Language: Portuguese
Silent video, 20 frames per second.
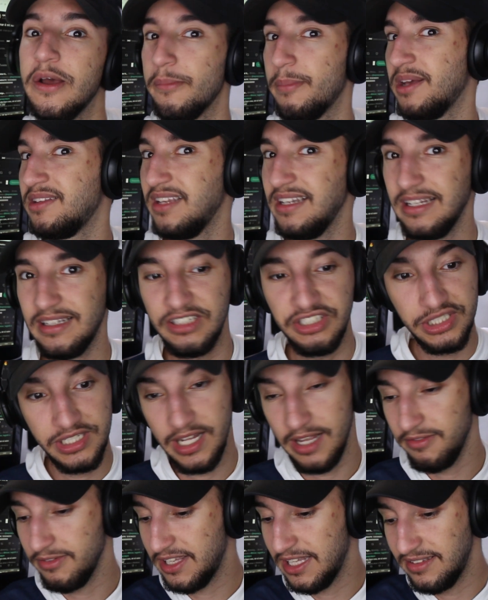mas ele
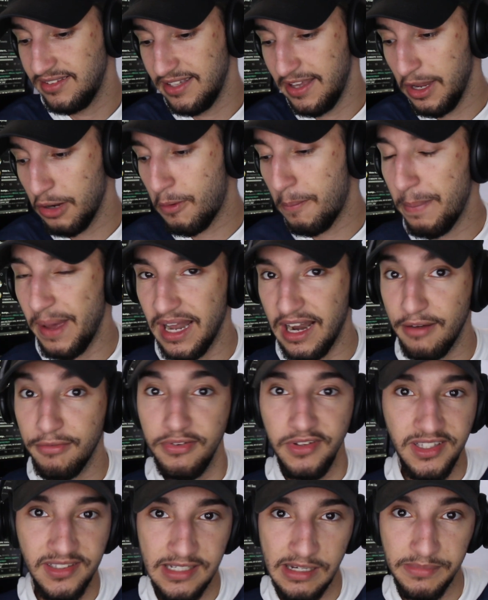teve que se recuperar
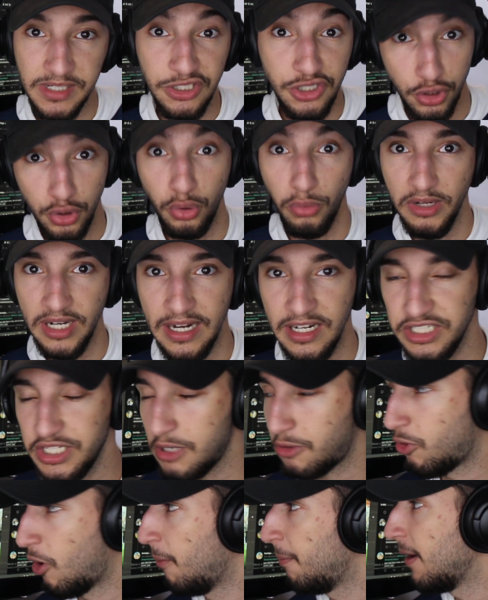fisicamente durante
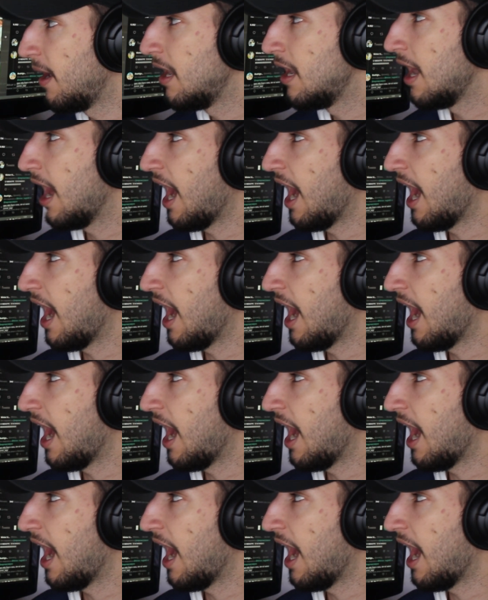a Copa.